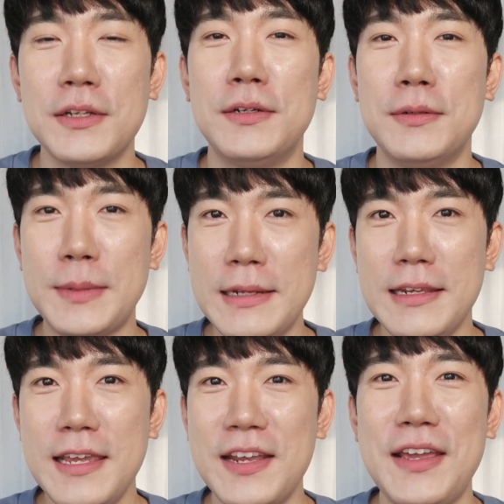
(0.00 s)
어
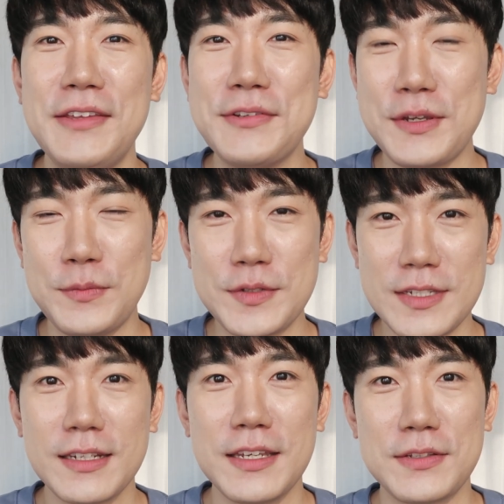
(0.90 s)
빨리 레이저 제모
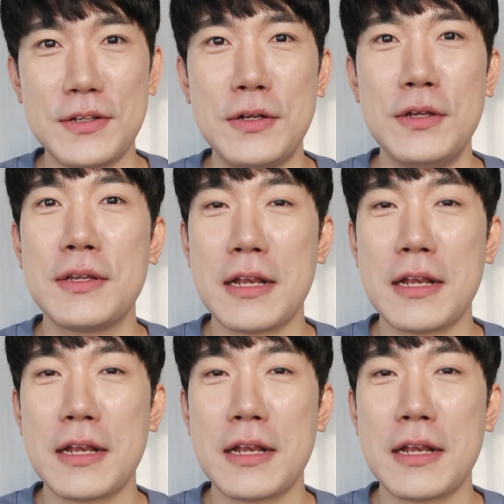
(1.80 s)
시작해서